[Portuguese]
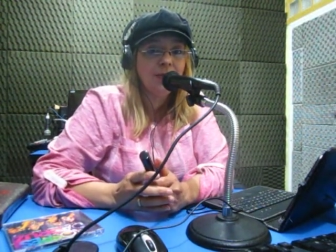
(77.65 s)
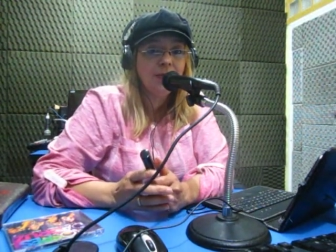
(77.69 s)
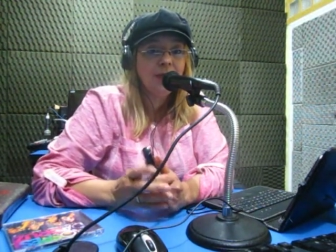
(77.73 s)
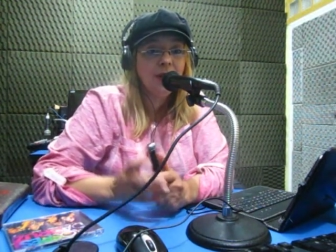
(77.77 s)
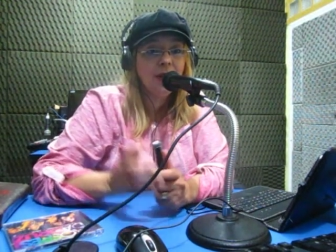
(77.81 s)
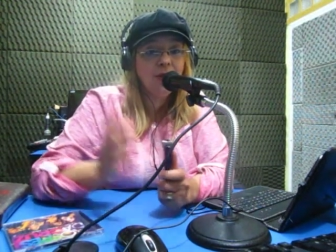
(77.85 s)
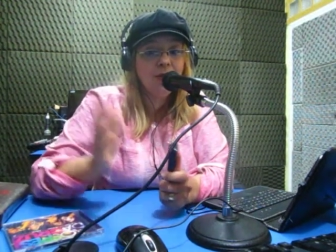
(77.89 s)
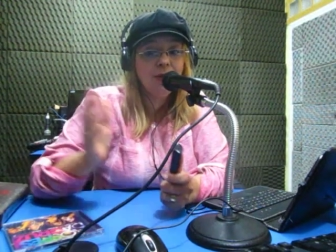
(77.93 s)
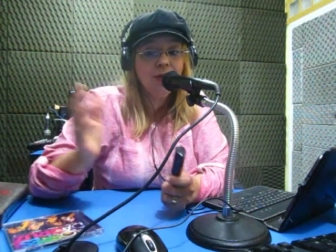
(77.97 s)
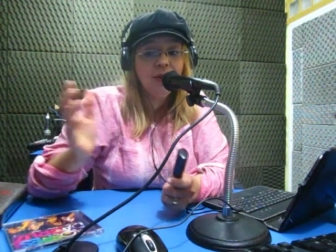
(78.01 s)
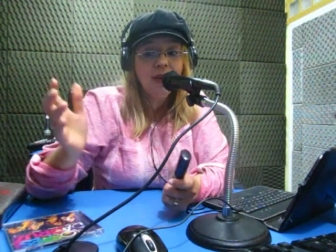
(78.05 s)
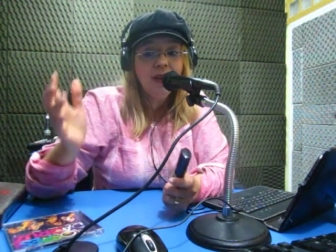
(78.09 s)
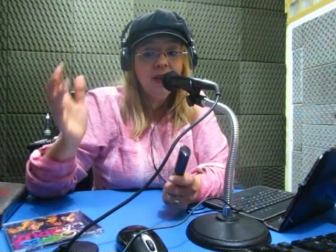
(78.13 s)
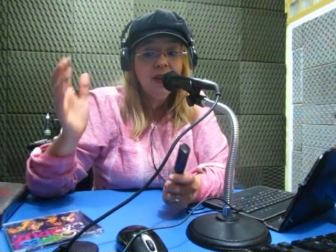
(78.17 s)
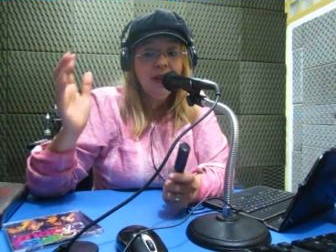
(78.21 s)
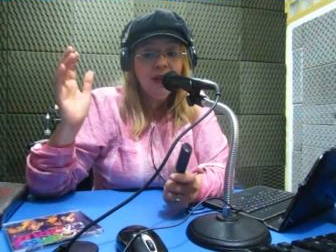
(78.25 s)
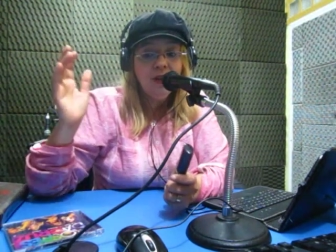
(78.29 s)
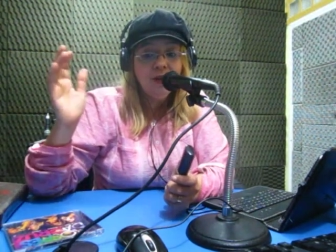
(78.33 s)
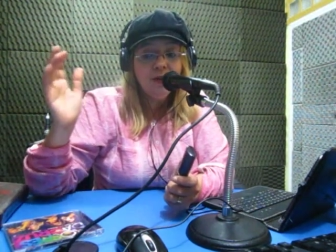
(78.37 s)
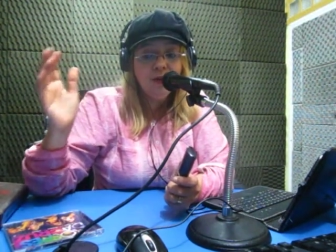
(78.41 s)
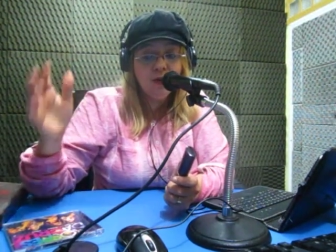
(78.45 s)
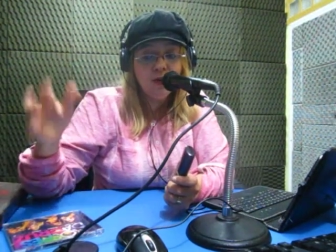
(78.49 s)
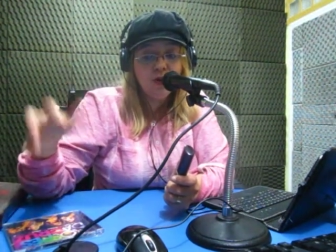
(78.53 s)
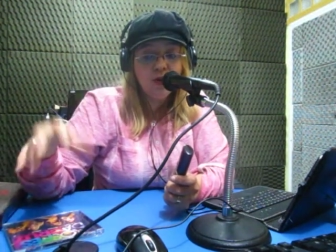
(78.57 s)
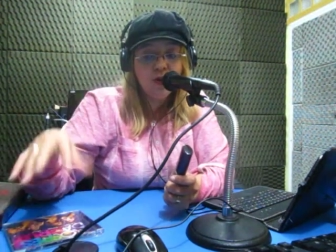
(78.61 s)
Então,
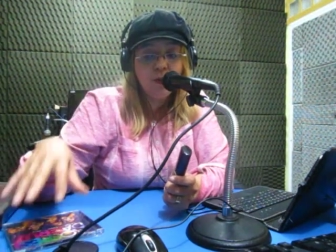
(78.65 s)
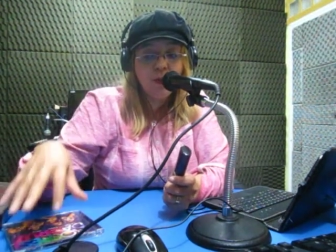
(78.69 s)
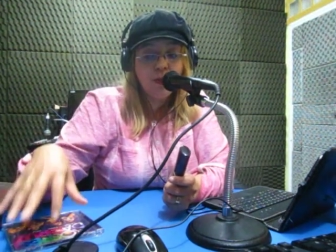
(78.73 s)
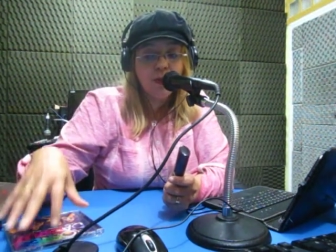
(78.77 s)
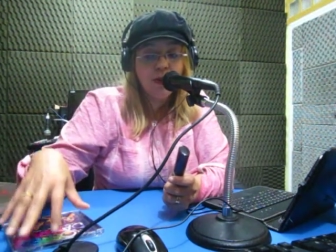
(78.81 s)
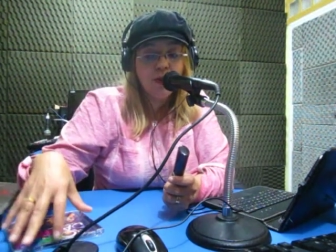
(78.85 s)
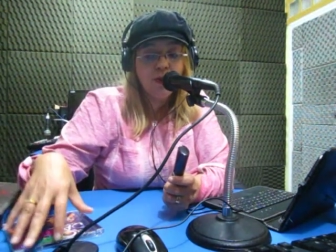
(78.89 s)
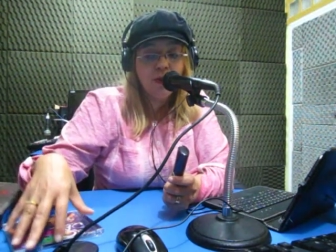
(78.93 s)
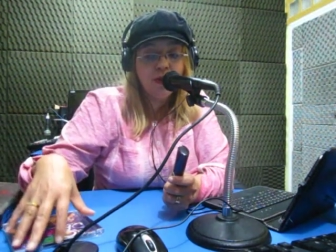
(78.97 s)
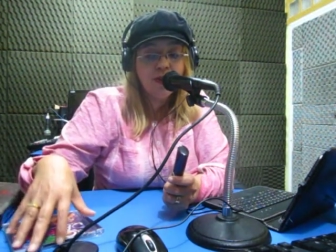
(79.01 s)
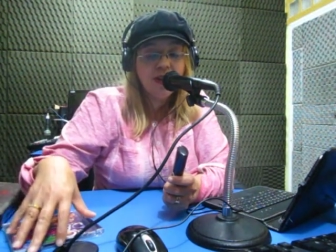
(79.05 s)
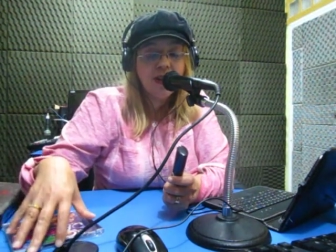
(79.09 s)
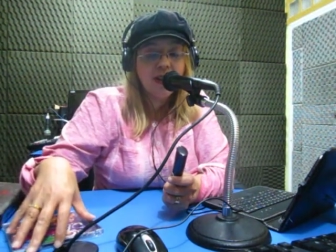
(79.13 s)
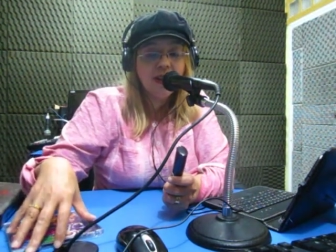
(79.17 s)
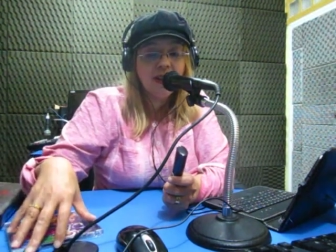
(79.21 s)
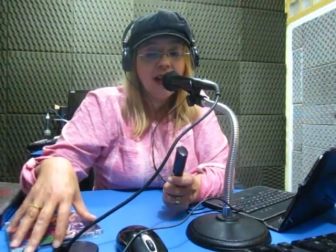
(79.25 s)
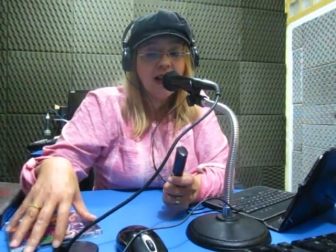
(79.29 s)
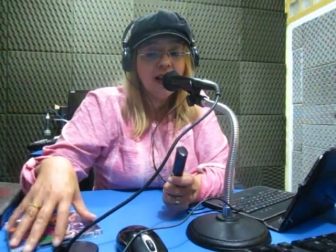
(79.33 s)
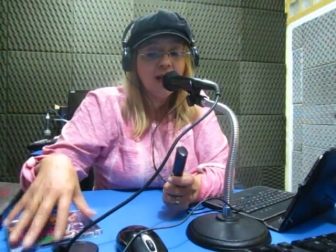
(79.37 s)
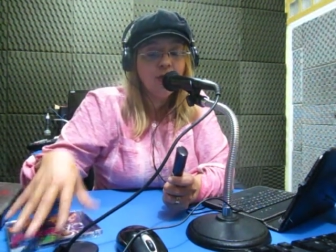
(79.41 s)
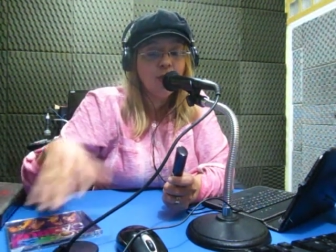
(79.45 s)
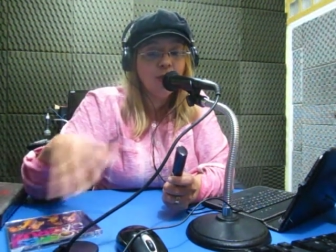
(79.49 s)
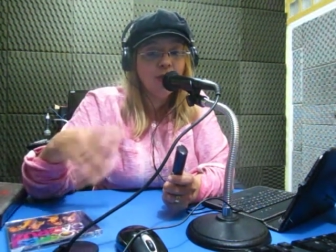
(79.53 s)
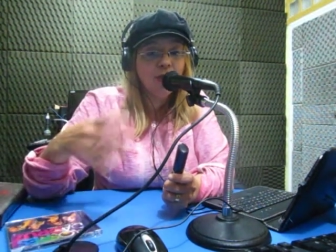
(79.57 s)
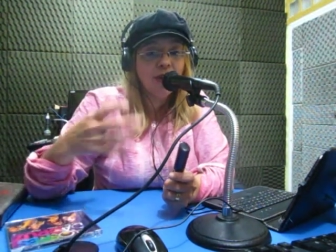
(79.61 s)
vamos supor, você
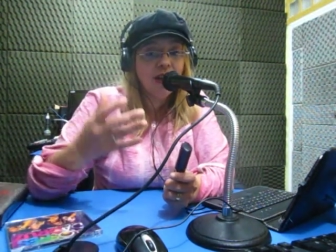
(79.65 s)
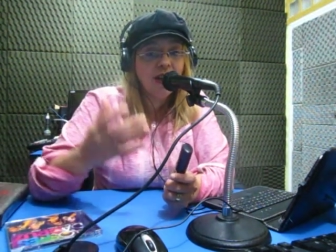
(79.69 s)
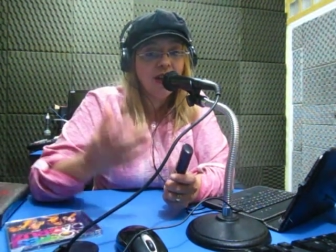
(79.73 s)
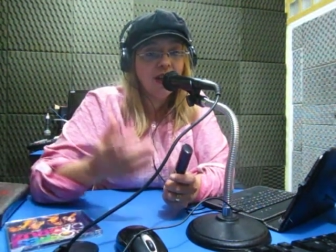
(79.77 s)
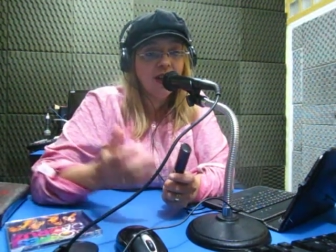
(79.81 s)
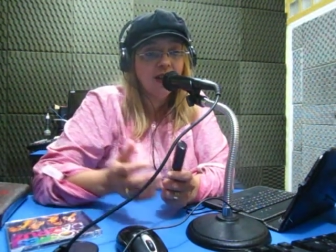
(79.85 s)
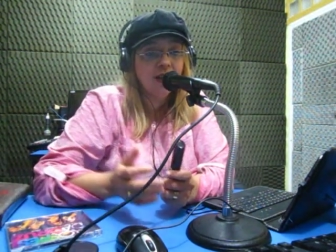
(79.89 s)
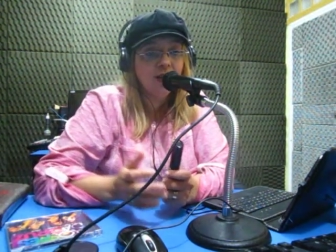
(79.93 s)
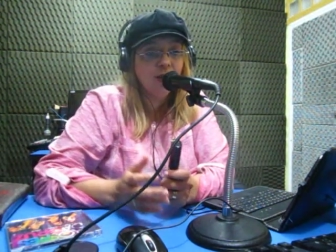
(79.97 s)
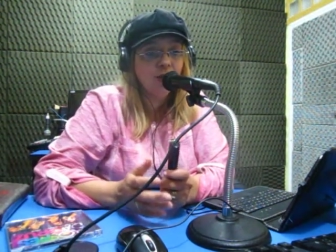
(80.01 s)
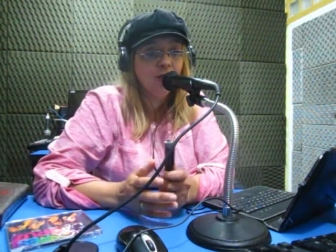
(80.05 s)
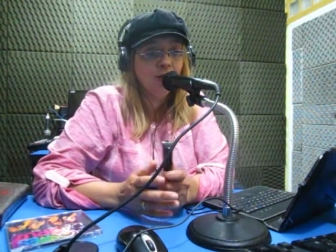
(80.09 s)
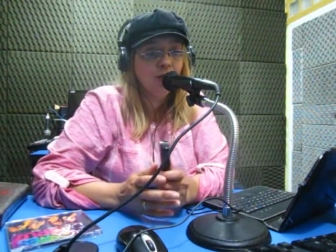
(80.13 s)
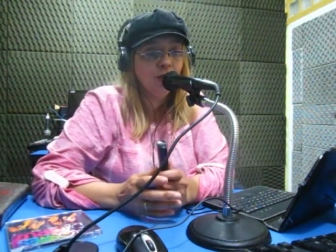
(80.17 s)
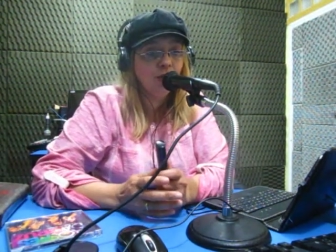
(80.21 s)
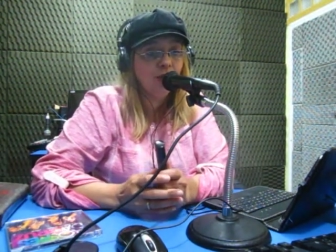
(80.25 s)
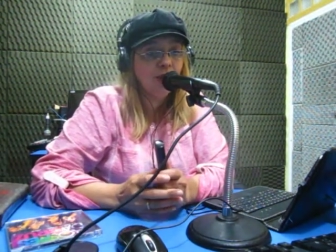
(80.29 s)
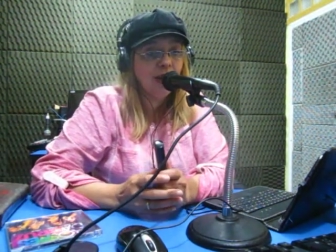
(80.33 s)
está congregando num